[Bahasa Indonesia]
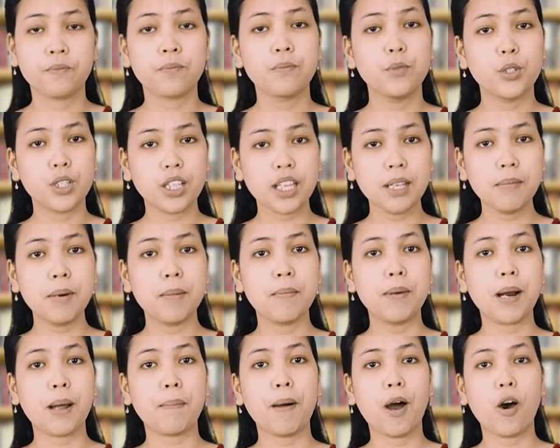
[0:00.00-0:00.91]
Mungkin
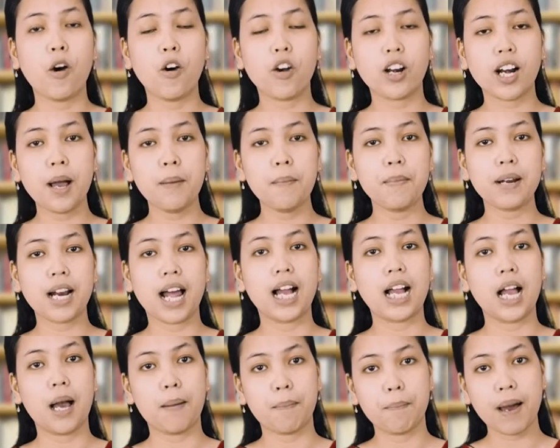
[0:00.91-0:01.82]
beberapa orang
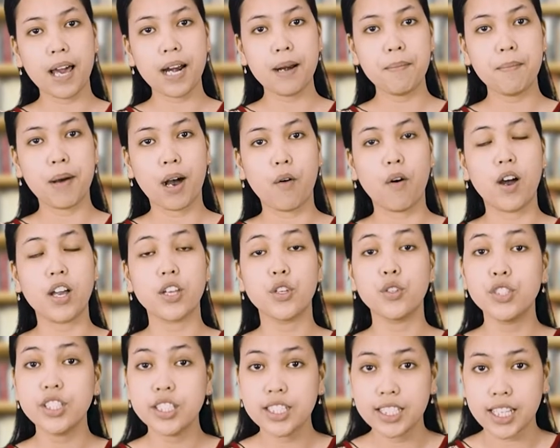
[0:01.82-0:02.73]
beranggapan bahwa
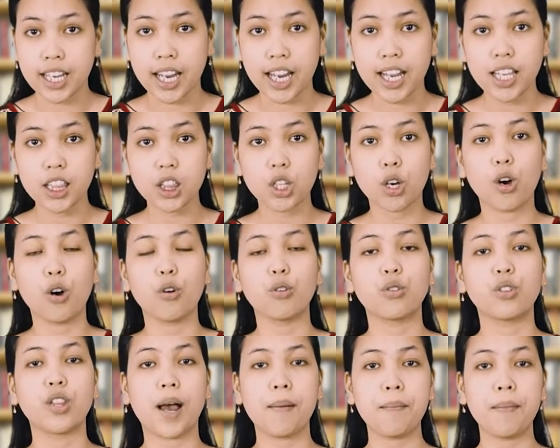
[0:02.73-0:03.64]
Yun Jae, tokoh
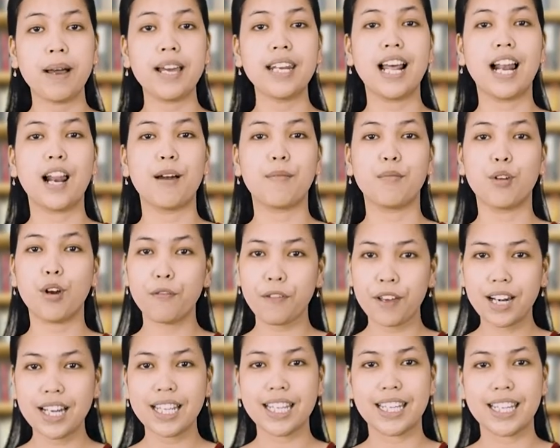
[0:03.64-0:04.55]
utama dalam
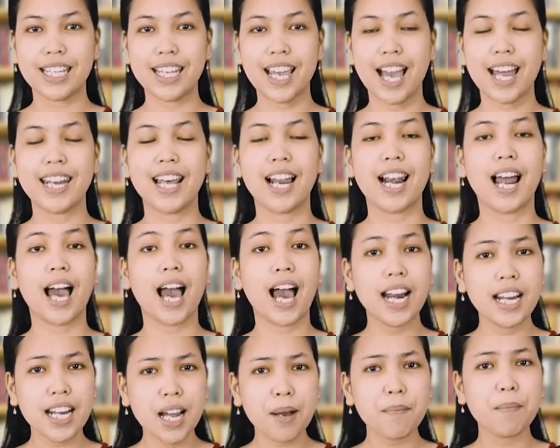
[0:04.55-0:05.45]
novel ini adalah
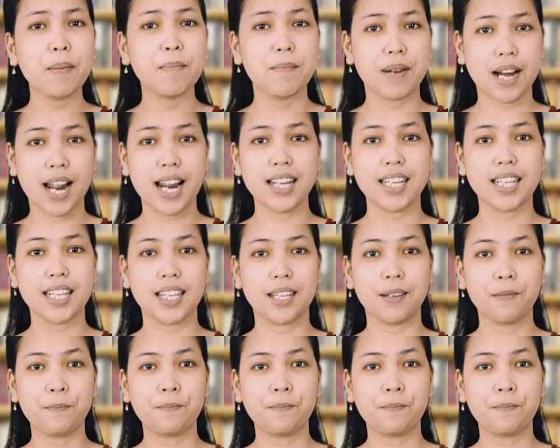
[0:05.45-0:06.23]
anak pemberani.